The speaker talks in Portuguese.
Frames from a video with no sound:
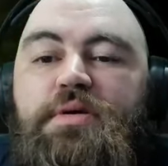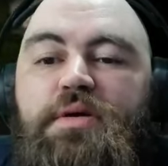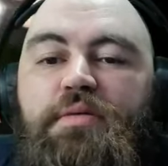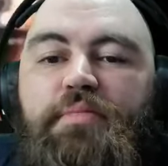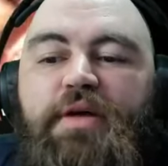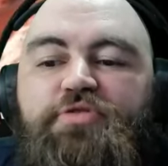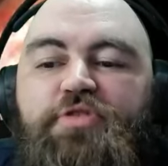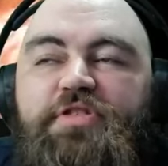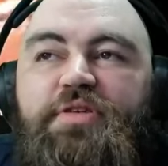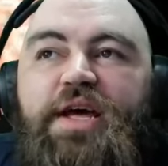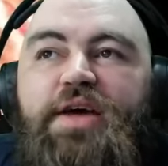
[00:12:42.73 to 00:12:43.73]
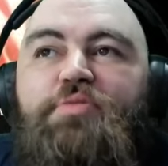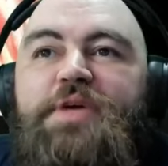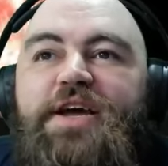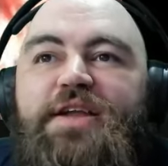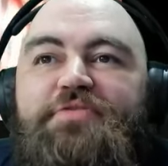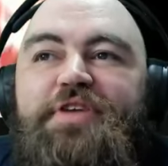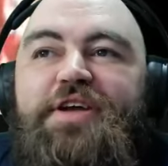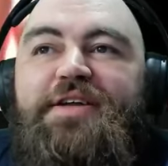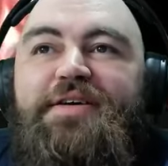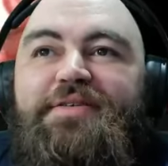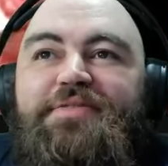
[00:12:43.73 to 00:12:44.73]
Basta fosse eu lá, é, é saber o que
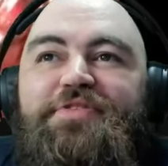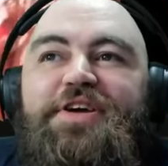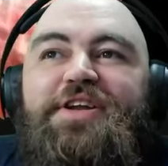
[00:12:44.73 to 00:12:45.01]
aconteceu com a tia